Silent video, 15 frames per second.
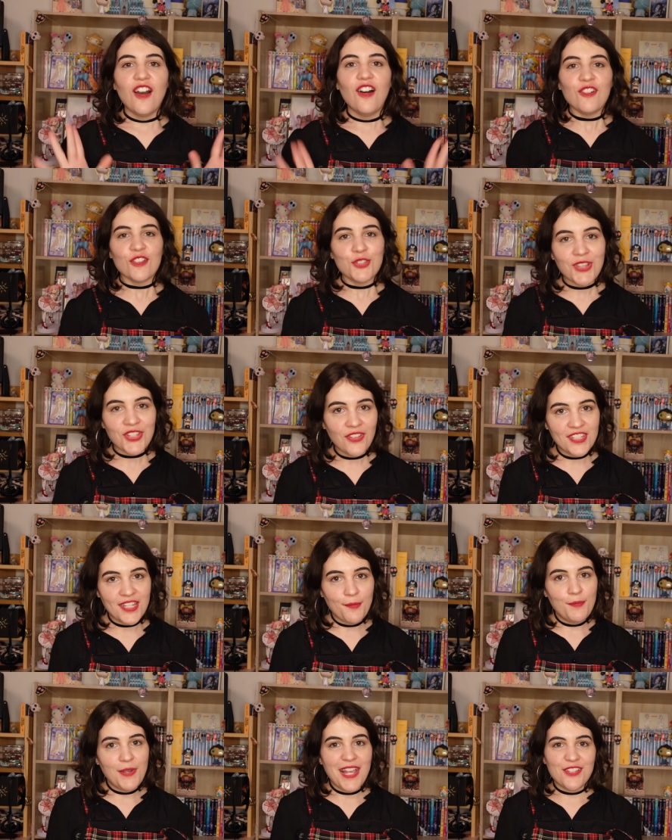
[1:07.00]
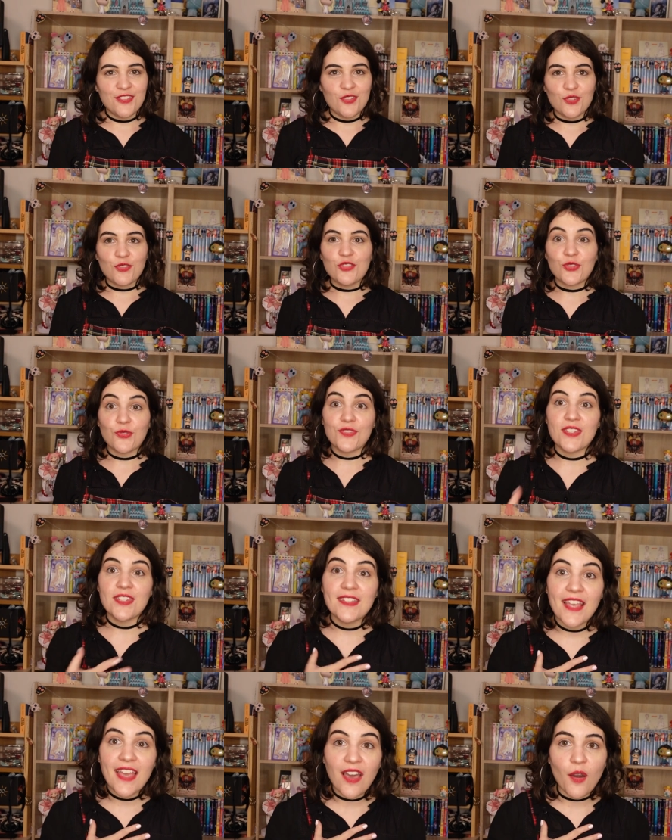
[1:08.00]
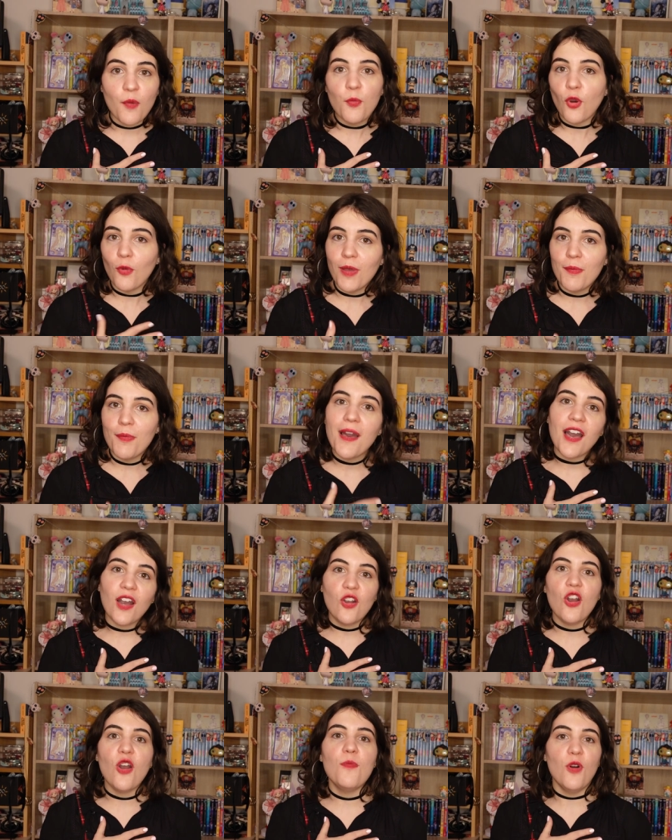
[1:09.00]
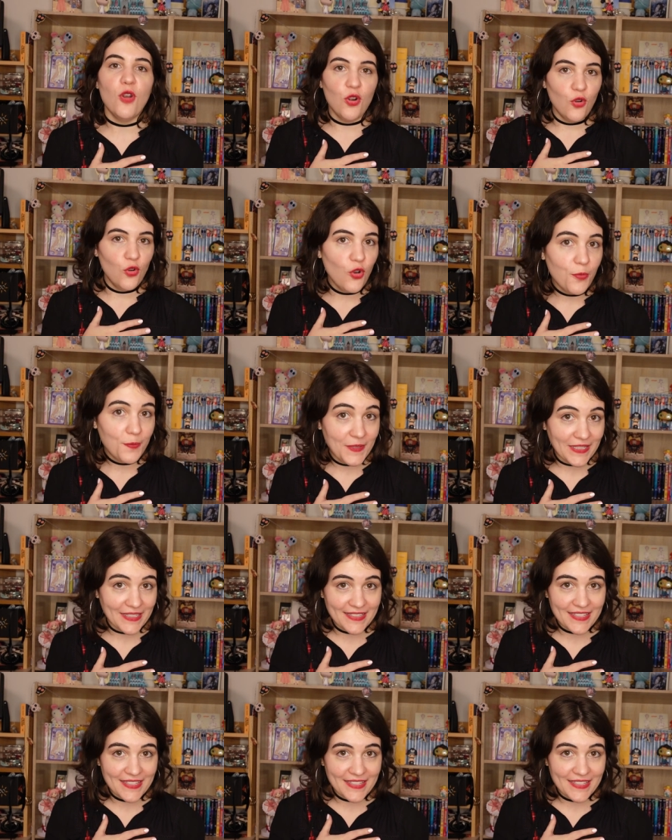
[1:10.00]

En 60 e place, ce que je considère pour ma part comme le pire